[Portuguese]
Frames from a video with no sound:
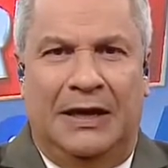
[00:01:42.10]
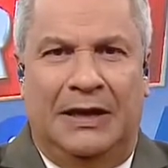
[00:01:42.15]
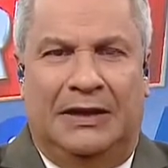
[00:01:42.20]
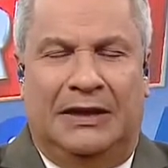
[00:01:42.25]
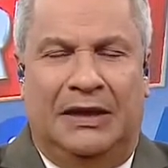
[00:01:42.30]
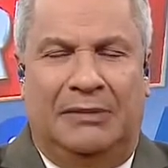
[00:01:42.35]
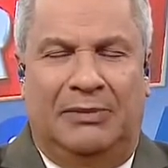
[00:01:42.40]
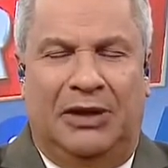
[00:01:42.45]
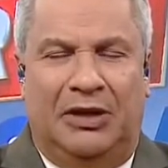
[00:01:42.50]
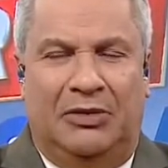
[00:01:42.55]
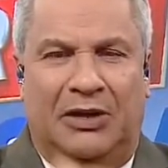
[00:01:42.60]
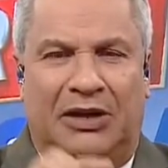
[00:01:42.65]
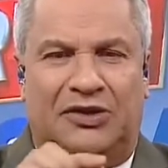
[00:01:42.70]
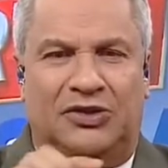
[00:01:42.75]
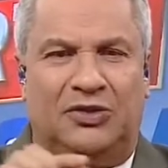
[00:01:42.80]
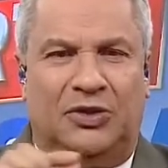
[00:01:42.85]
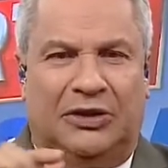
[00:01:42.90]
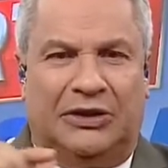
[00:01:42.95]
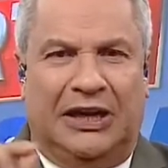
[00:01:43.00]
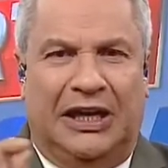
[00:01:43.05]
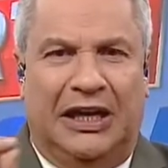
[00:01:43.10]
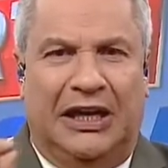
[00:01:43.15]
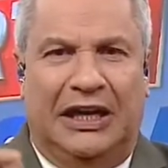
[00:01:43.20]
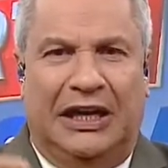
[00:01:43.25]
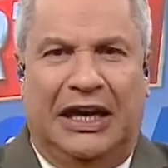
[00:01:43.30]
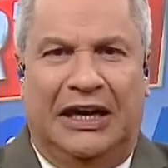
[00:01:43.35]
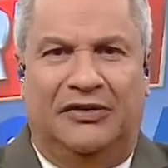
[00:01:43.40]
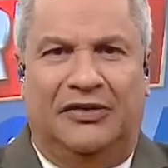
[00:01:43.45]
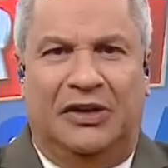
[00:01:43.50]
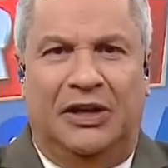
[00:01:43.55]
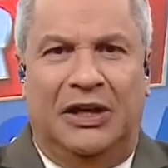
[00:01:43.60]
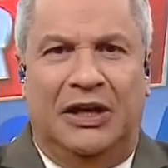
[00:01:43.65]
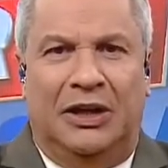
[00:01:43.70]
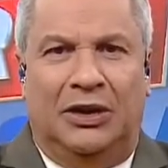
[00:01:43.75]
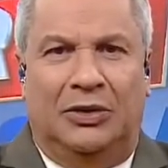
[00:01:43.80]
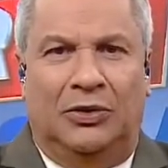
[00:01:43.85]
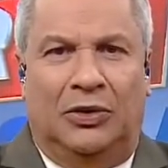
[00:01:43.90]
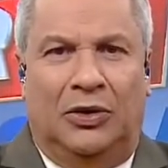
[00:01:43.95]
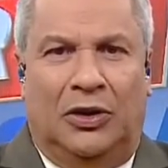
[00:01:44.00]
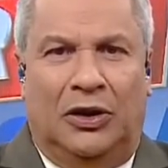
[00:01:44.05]
e também no SJR Live.
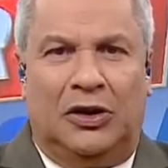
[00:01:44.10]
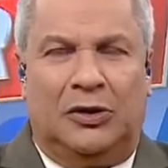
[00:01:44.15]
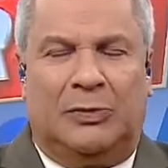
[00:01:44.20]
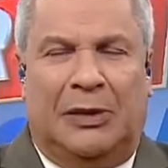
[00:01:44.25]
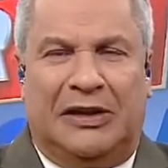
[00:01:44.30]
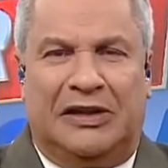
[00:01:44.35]
Nós